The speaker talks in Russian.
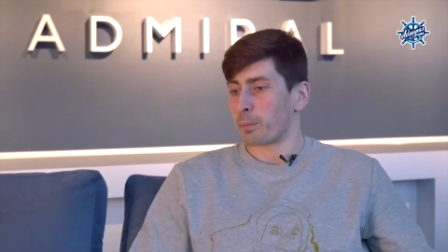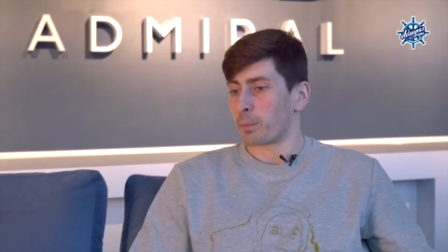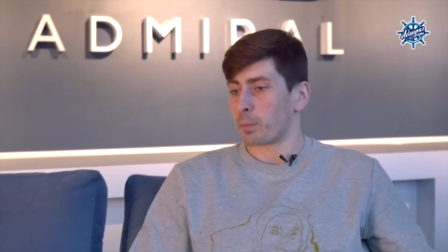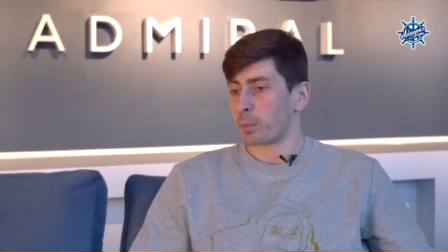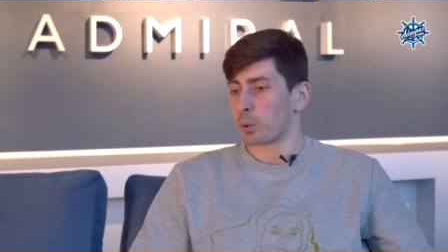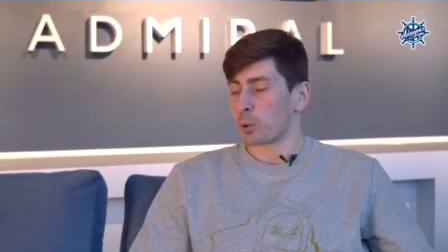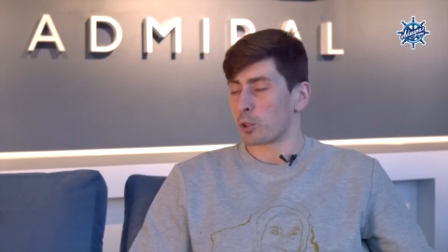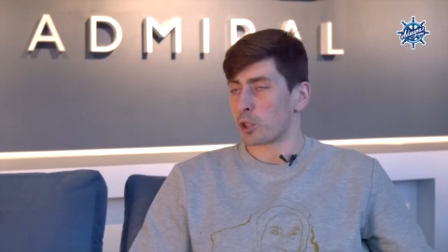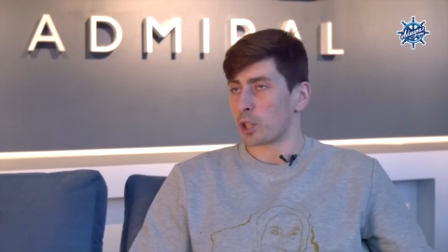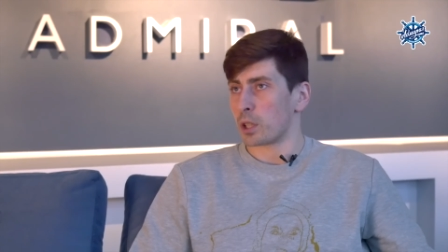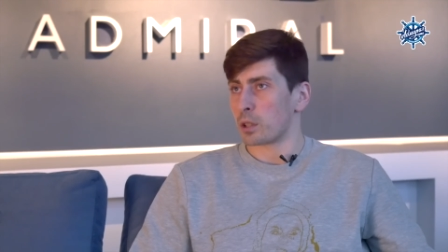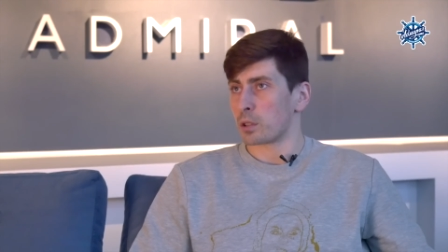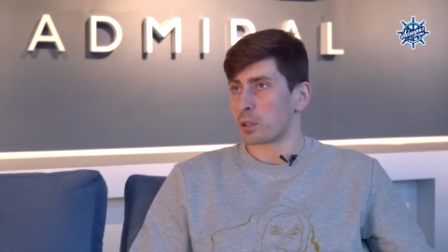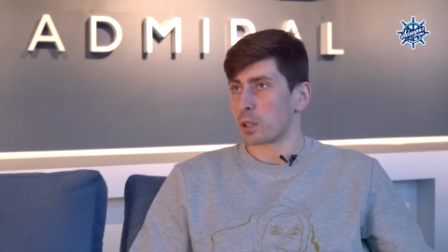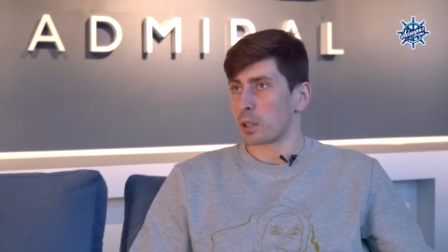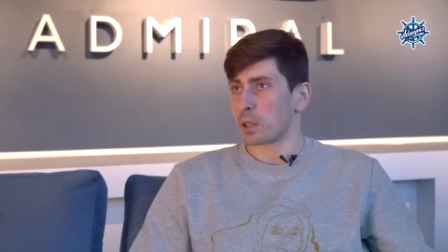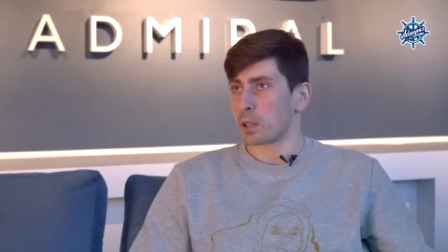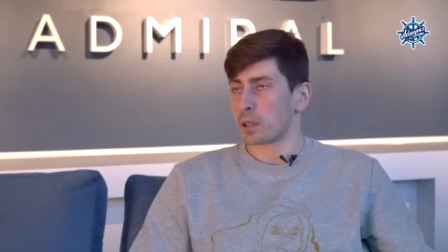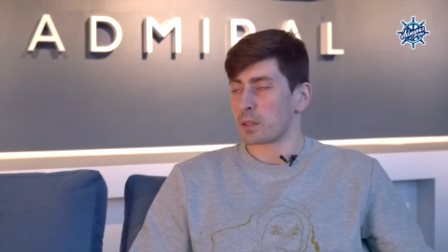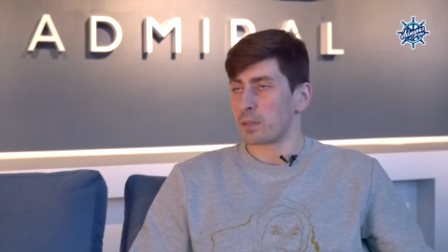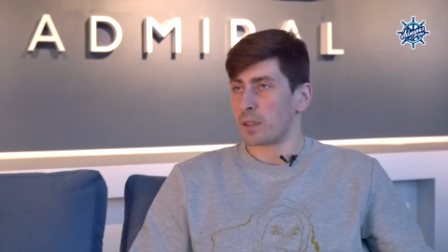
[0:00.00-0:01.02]

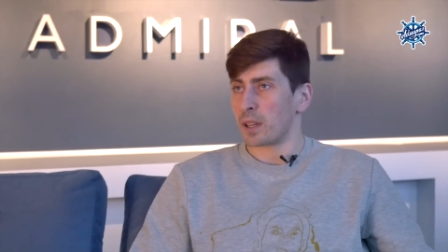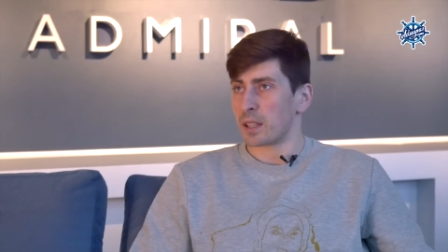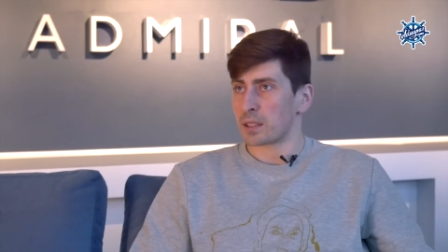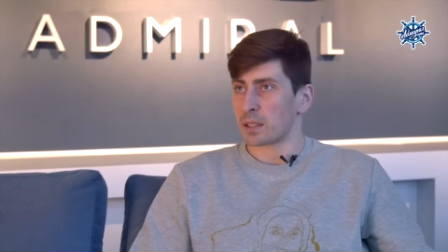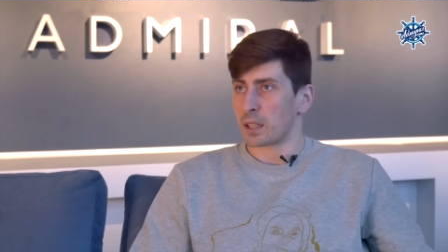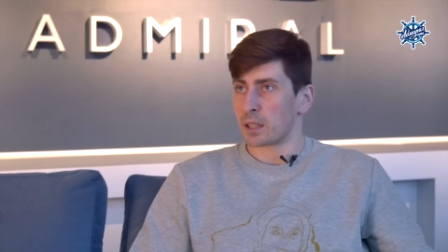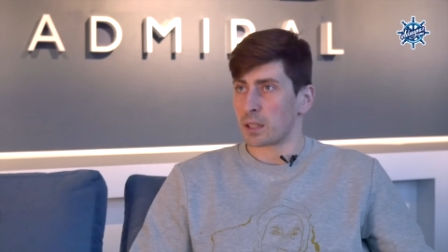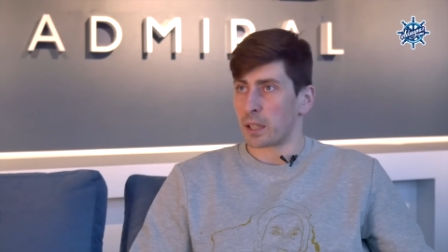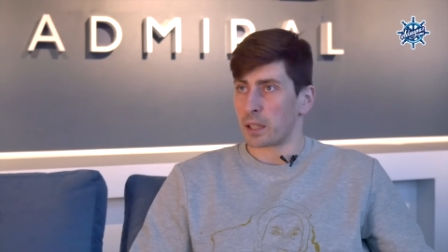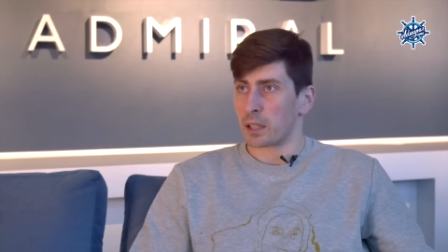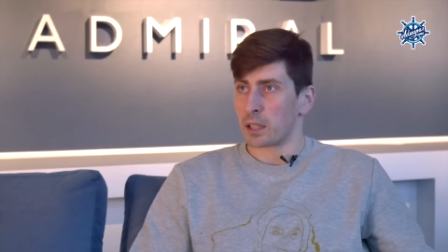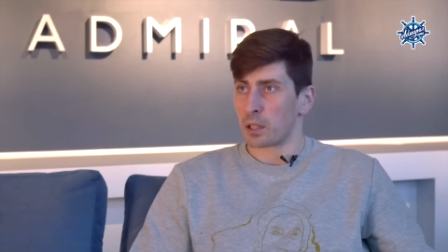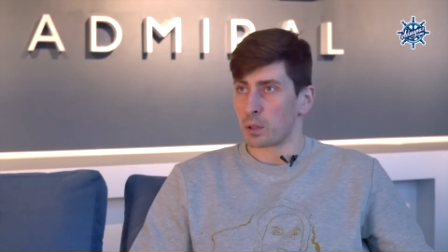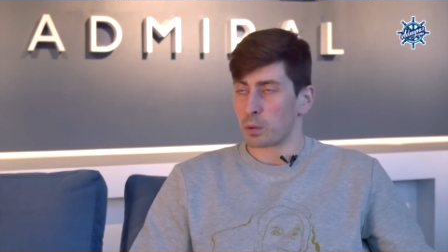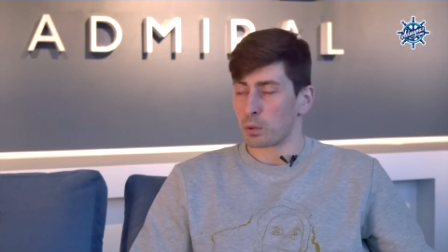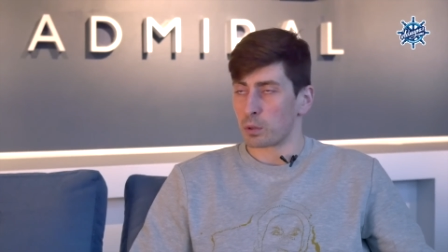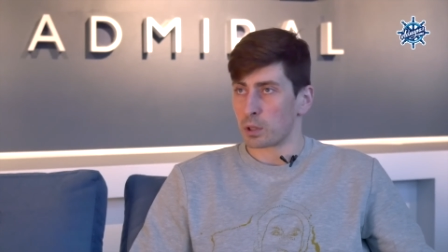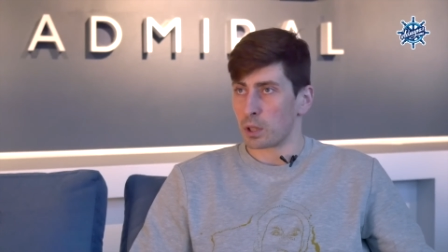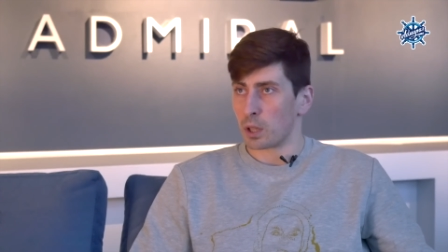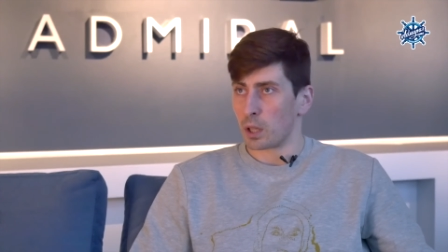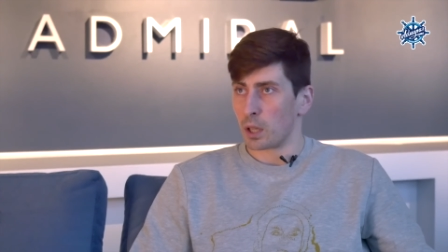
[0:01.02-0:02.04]
получается связки,
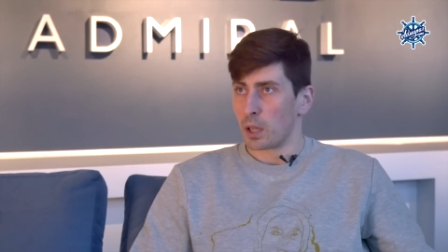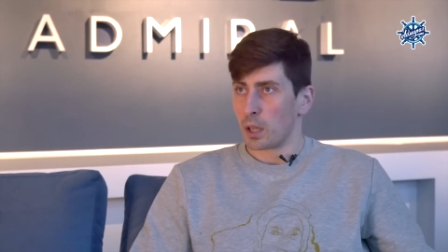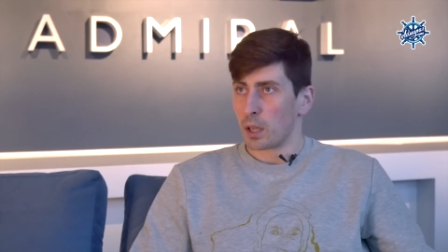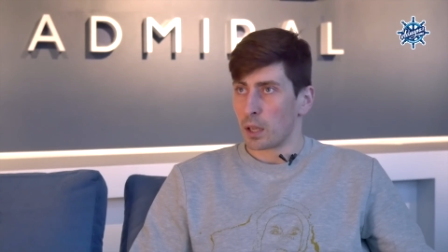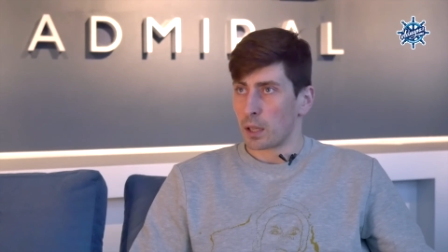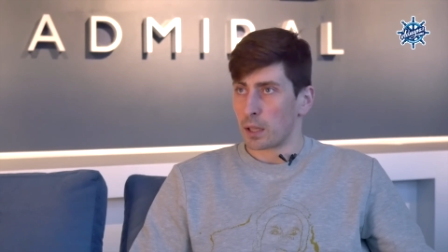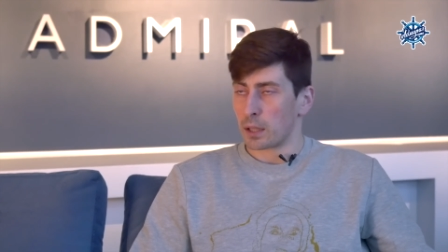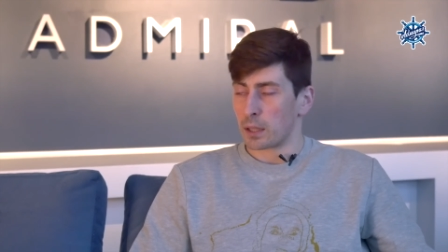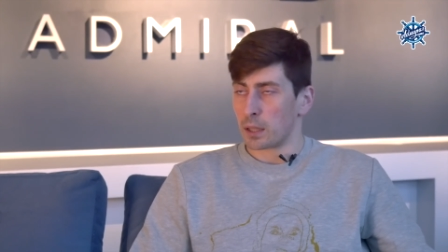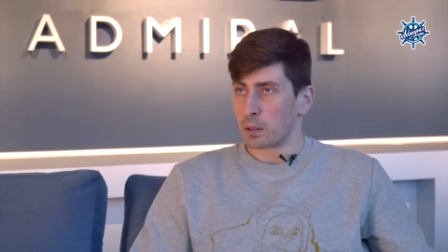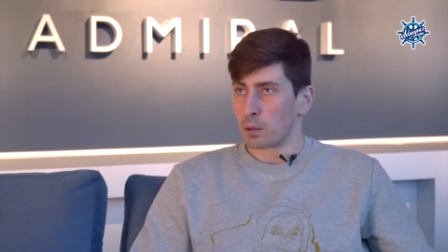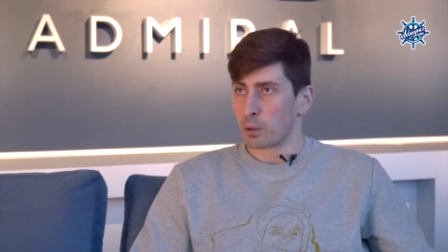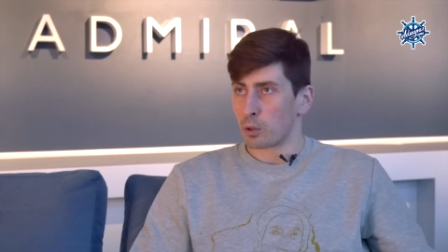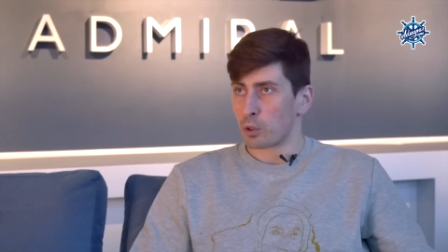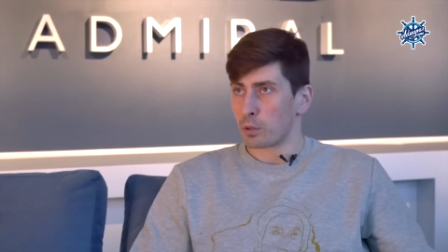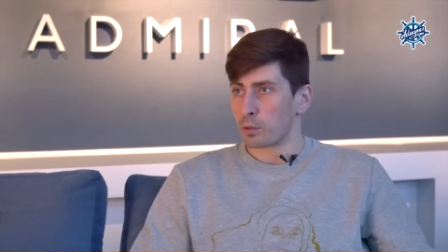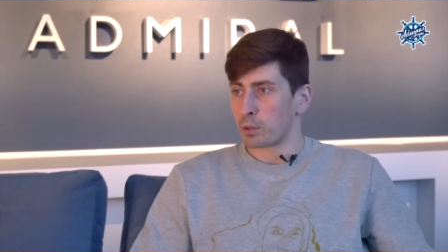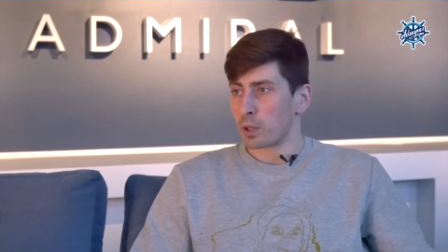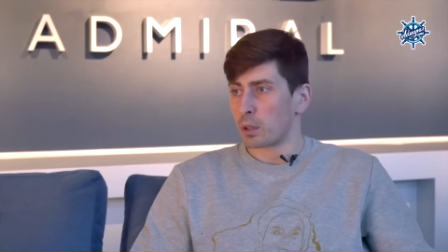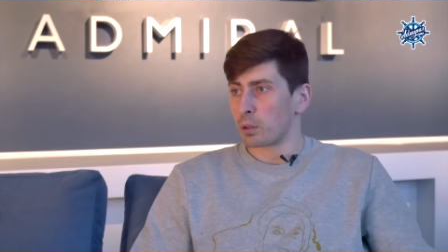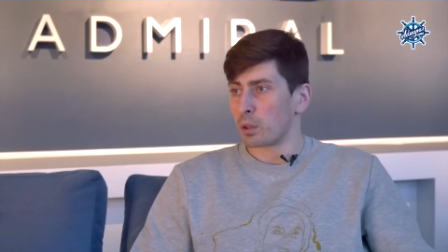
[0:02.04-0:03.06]
наигрываются какие-то, потому
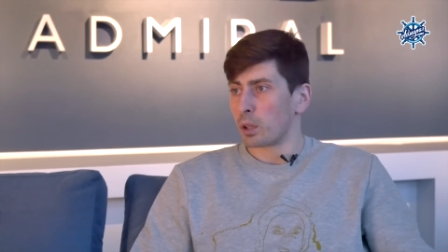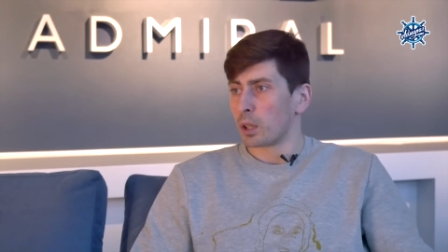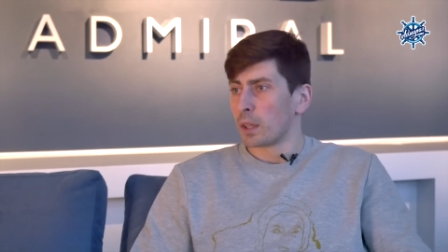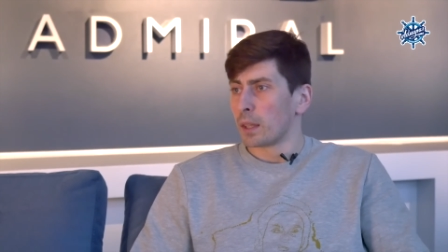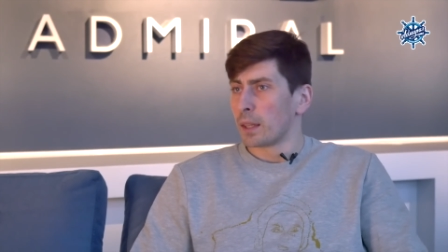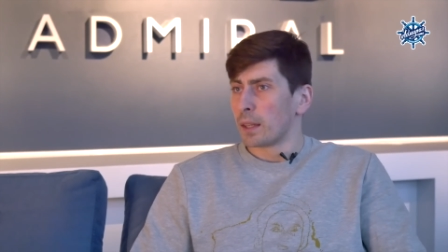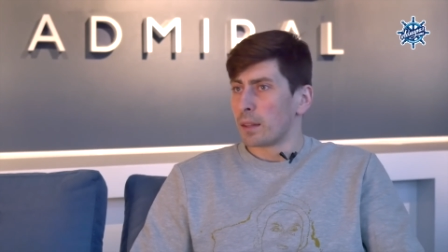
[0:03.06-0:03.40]
что все равно